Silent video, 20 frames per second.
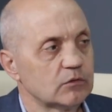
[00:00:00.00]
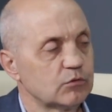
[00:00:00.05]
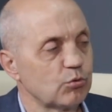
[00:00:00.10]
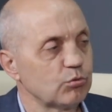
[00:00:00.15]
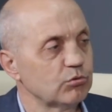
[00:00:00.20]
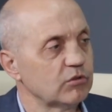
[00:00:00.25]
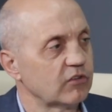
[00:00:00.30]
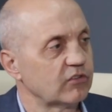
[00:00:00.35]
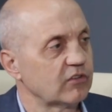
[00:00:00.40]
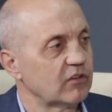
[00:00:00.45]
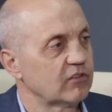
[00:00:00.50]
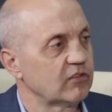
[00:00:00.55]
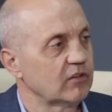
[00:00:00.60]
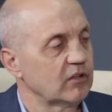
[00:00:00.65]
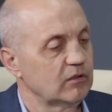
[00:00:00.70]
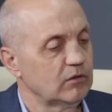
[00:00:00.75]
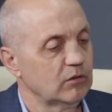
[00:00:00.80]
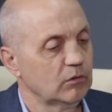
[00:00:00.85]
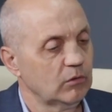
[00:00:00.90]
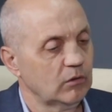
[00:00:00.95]
трудно
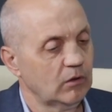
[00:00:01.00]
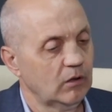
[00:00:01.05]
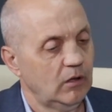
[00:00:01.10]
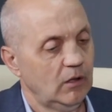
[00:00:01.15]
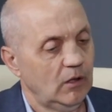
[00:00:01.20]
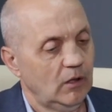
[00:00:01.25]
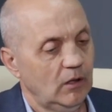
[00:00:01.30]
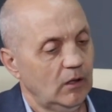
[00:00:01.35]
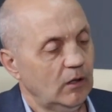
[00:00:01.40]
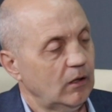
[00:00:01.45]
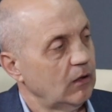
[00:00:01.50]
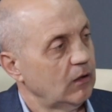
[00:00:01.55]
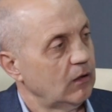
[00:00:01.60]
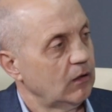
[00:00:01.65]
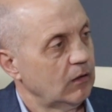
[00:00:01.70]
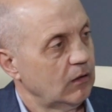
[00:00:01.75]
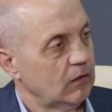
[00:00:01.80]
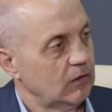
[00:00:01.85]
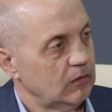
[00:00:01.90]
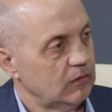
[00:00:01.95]
сказать, но
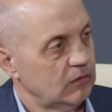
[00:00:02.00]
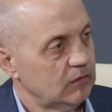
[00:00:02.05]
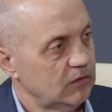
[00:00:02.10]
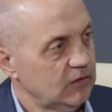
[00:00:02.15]
э,